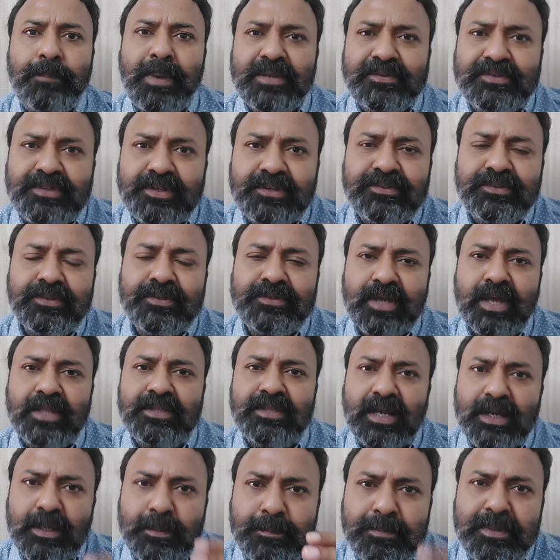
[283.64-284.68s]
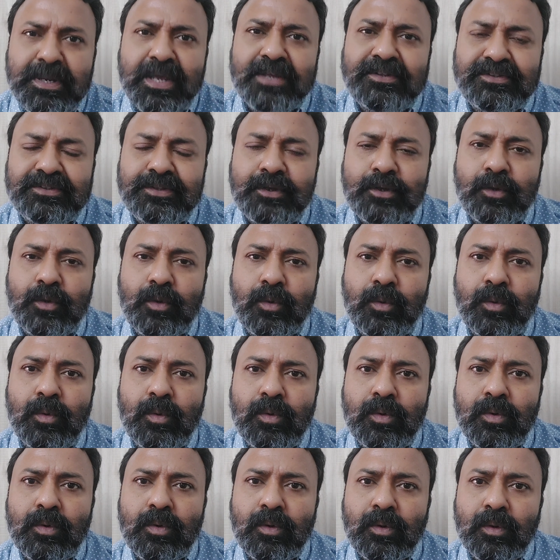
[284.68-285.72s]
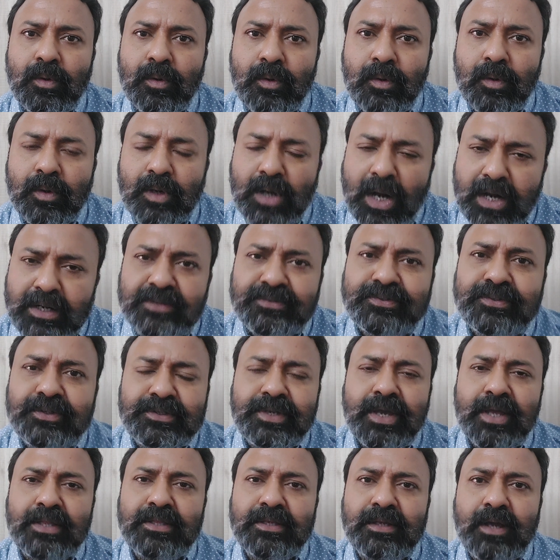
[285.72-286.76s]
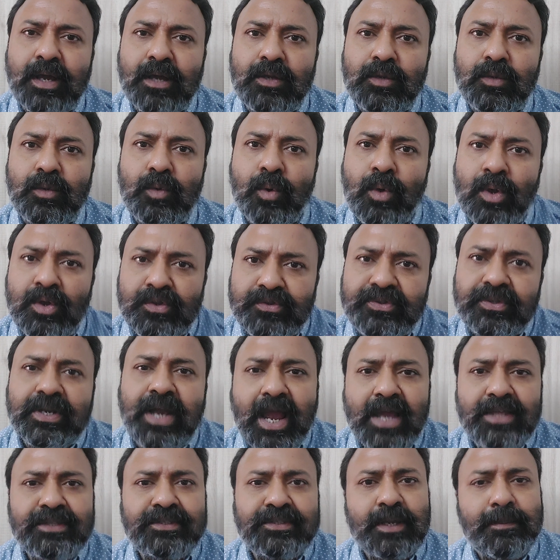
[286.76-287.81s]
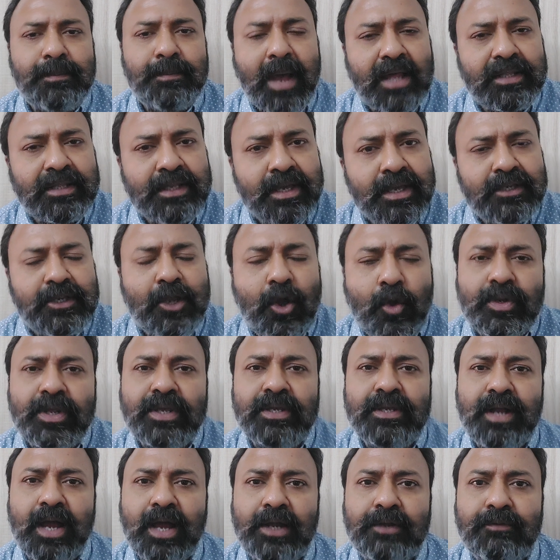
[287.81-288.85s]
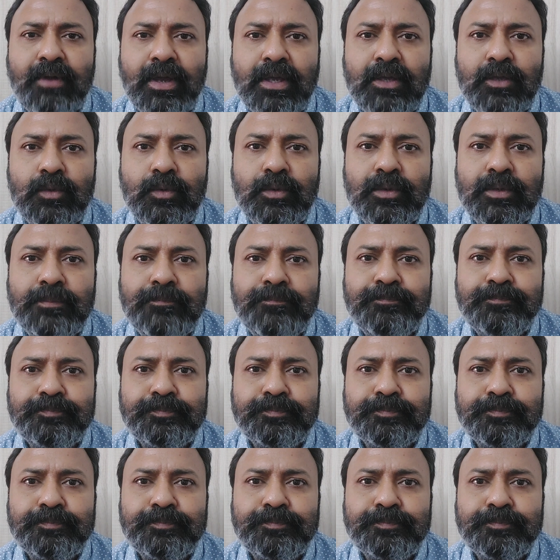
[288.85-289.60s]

बेसिक शिक्षा अधिकारी बी को खंड शिक्षा अधिकारी को शिकायत के बाद क्यों नहीं कार्रवाई हुई